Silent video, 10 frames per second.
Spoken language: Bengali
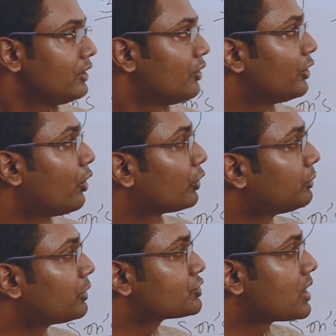ওই অত
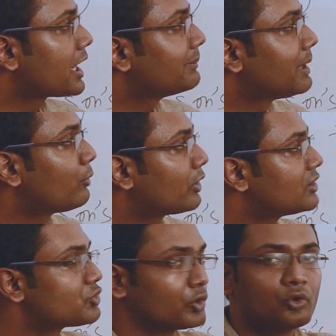বছর আগে বা পরে
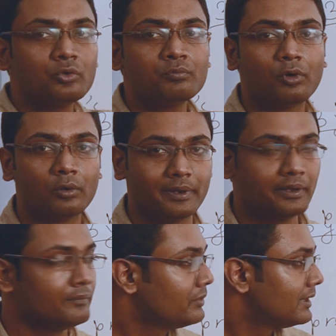যত গুণ বলবে
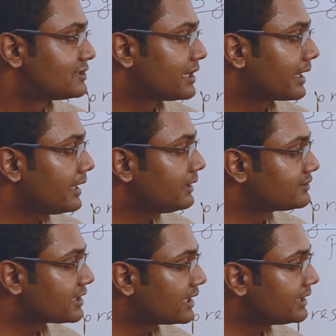সেটাকে
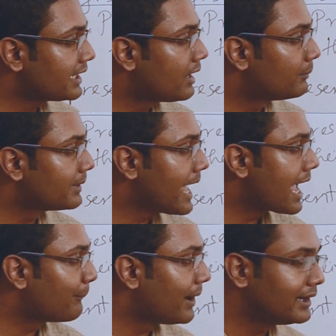সেখান থেকে আমরা
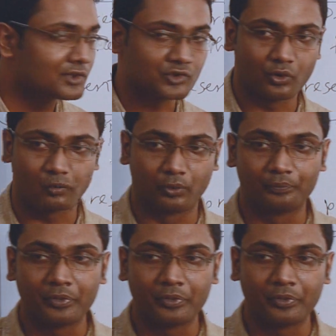এক মাইনাস করব।